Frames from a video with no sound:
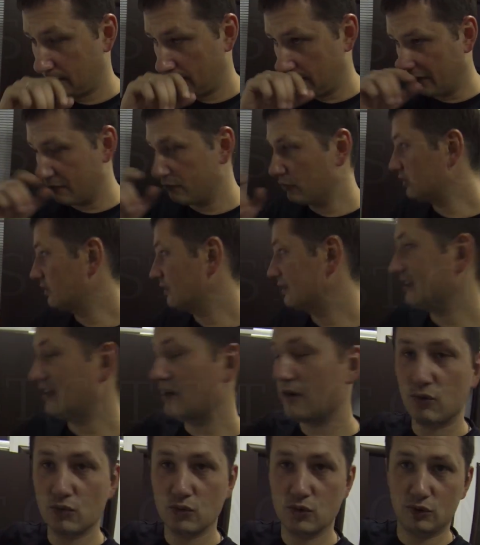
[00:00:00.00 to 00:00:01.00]
таблетки. Так вот,
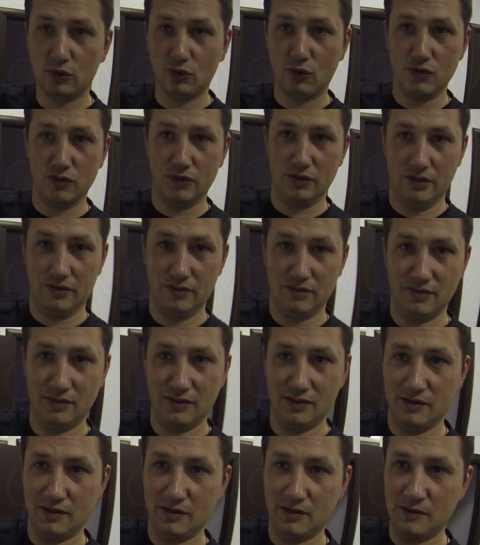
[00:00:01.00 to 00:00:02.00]
так устроена
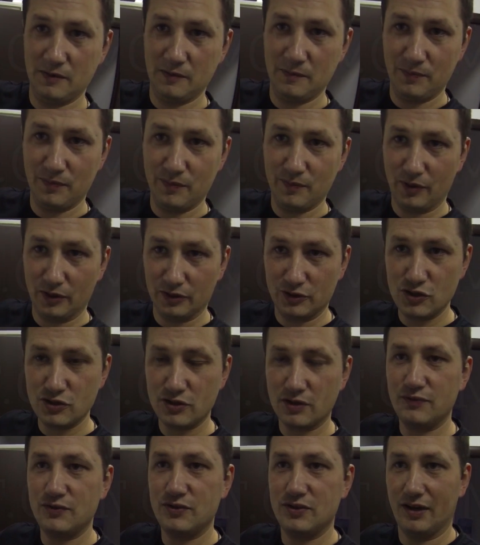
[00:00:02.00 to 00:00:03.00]

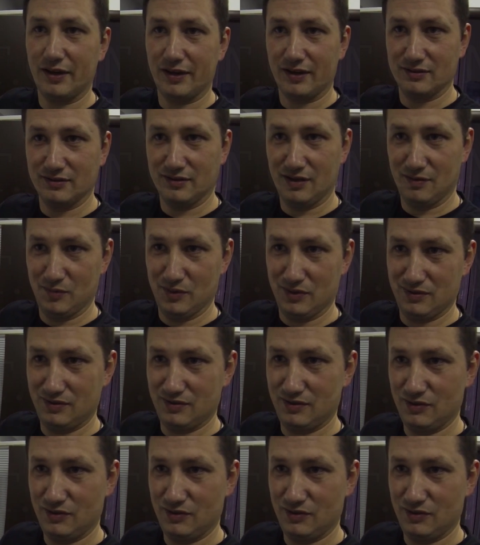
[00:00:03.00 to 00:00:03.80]
практически вся реклама.